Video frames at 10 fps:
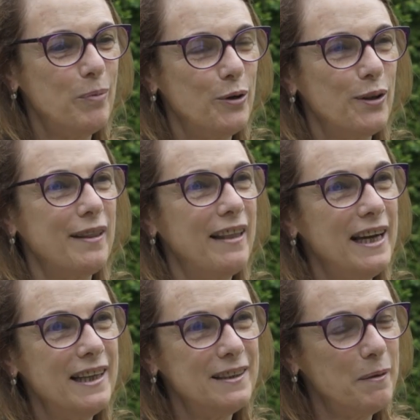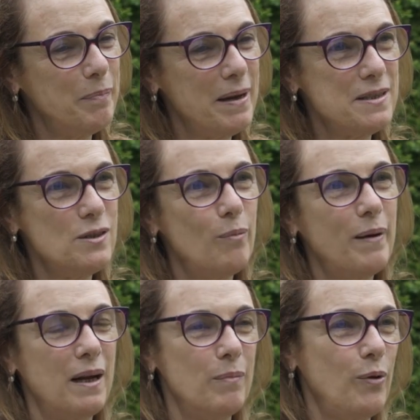por dar este espacio
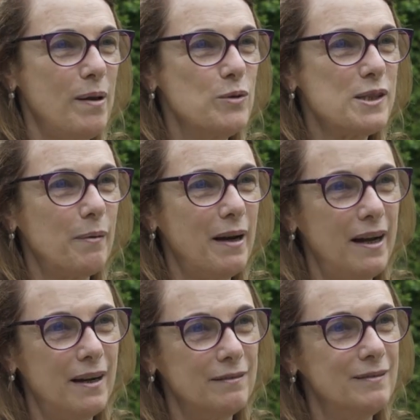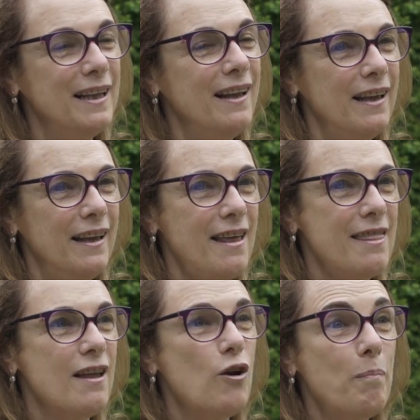para que podamos hablar
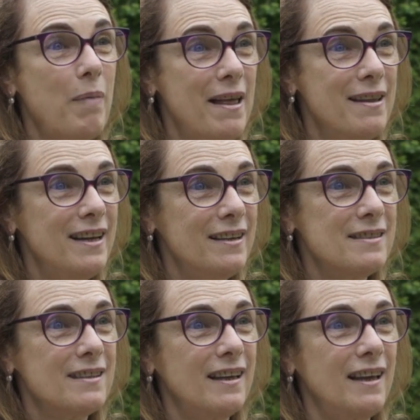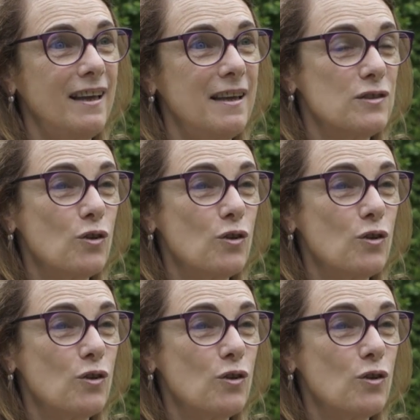de los padres, que